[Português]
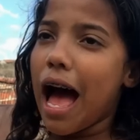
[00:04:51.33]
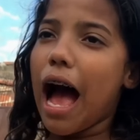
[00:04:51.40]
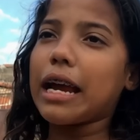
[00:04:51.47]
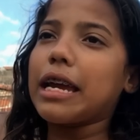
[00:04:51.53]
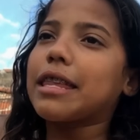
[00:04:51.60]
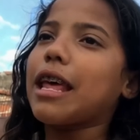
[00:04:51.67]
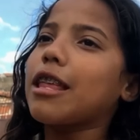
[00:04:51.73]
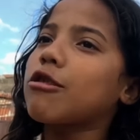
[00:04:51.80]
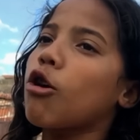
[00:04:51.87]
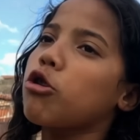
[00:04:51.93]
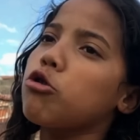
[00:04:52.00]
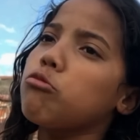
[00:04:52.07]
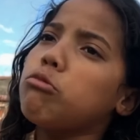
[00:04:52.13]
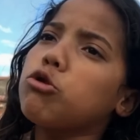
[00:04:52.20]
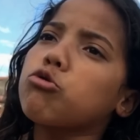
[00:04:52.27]
Aqui tá
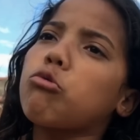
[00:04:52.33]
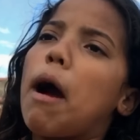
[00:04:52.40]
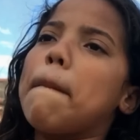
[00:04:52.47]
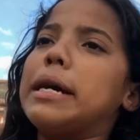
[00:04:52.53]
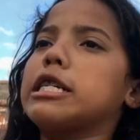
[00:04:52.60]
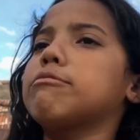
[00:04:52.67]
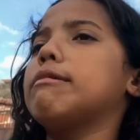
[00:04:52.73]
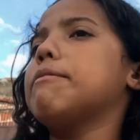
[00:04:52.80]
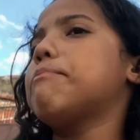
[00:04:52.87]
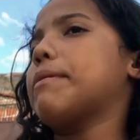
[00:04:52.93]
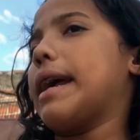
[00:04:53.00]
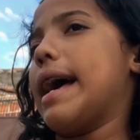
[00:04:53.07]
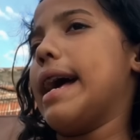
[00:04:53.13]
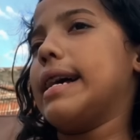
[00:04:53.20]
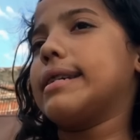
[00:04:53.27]
todo mundo com a mesma
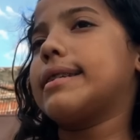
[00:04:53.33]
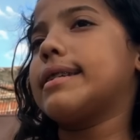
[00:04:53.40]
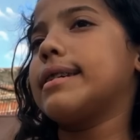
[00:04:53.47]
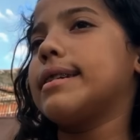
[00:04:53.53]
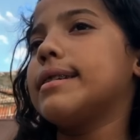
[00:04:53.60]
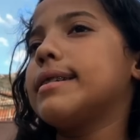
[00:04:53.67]
pressa.